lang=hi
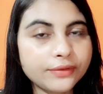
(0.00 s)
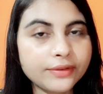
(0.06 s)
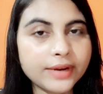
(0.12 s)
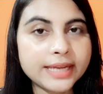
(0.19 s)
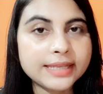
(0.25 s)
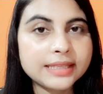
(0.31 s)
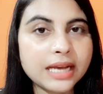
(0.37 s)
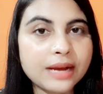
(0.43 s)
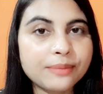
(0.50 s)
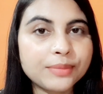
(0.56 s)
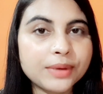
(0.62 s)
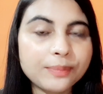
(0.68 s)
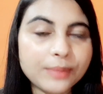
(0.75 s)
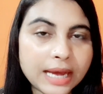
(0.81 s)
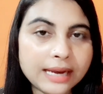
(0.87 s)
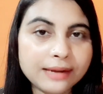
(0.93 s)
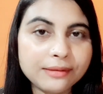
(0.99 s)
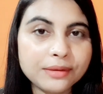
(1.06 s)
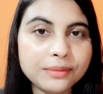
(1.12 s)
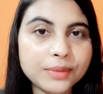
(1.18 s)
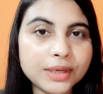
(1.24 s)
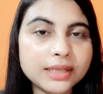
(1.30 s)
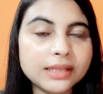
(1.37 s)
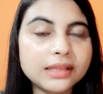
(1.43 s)
फ्रेंड्स आपने पहले भी
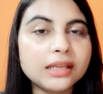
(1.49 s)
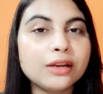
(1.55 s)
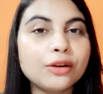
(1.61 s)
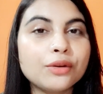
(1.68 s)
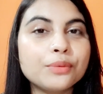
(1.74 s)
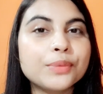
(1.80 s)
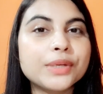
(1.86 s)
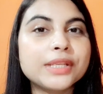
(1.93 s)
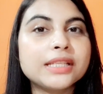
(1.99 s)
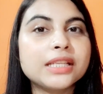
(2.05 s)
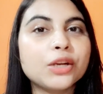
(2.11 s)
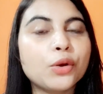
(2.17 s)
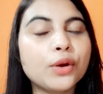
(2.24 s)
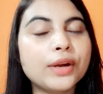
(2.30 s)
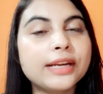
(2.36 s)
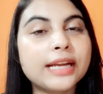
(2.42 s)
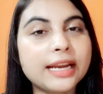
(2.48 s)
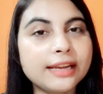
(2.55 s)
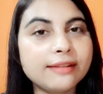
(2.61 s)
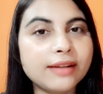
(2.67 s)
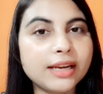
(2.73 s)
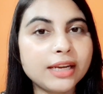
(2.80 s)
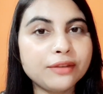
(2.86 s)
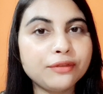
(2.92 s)
मेरे तिल और मस्से को हटाने
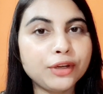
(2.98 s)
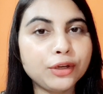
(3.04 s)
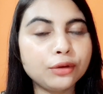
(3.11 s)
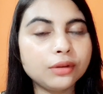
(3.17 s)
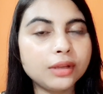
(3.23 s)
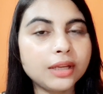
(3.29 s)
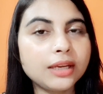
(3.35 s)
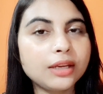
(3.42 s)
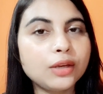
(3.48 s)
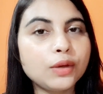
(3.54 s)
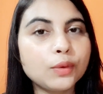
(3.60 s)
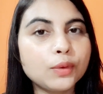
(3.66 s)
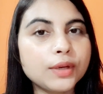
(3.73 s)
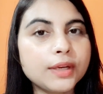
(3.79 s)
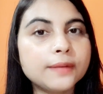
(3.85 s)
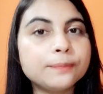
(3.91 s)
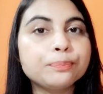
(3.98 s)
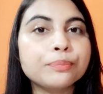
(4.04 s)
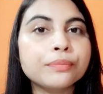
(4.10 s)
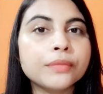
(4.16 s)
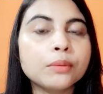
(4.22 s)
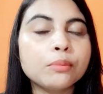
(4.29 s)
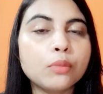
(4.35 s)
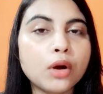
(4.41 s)
वाली वीडियो देखी होगी
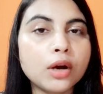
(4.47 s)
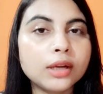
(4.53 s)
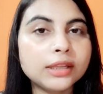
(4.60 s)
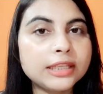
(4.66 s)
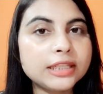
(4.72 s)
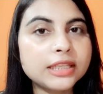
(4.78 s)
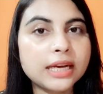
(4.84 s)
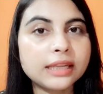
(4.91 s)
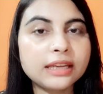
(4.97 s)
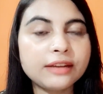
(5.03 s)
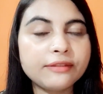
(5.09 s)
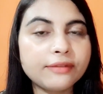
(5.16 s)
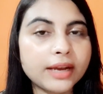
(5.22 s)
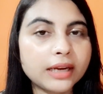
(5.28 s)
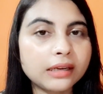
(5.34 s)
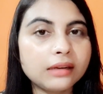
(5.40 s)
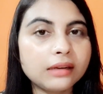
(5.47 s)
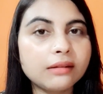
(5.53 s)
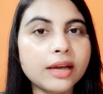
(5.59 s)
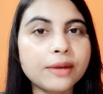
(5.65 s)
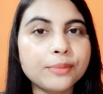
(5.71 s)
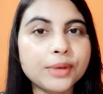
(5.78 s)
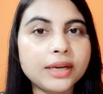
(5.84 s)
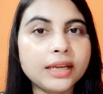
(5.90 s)
बहुत ही ज़्यादा इफ़ेक्टिव
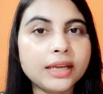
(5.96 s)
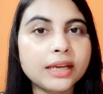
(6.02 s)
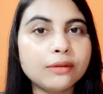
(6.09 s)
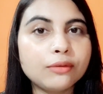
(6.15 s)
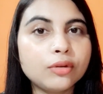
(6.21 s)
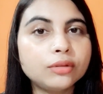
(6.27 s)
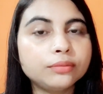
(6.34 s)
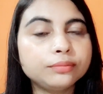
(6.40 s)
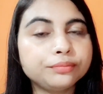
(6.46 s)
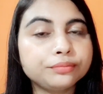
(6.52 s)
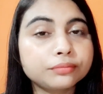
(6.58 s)
रेमेडी है वो